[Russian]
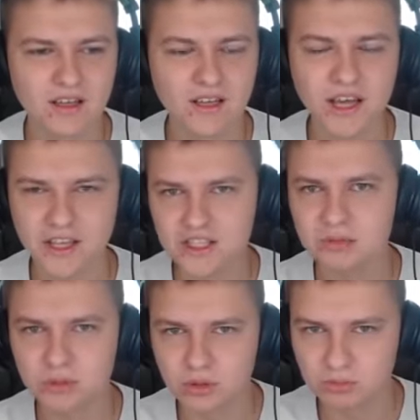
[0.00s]
И они же
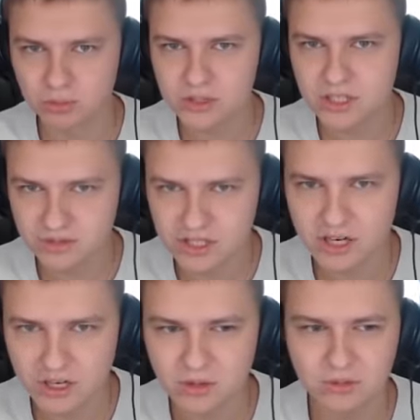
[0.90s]
будут бустить ваши
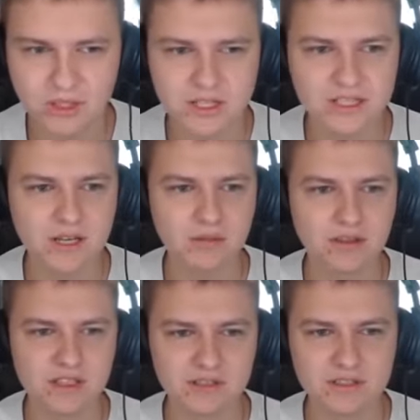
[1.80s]
аккаунты на
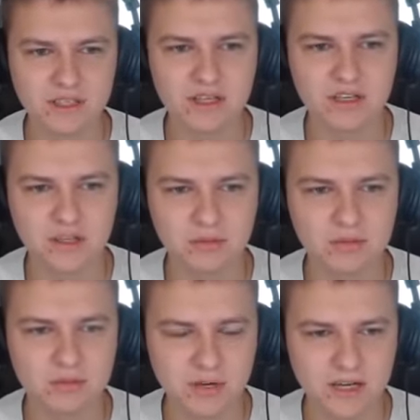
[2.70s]
стриме, если вы закажете
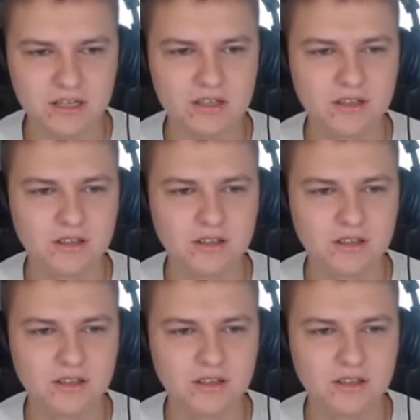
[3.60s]
буст, правильно?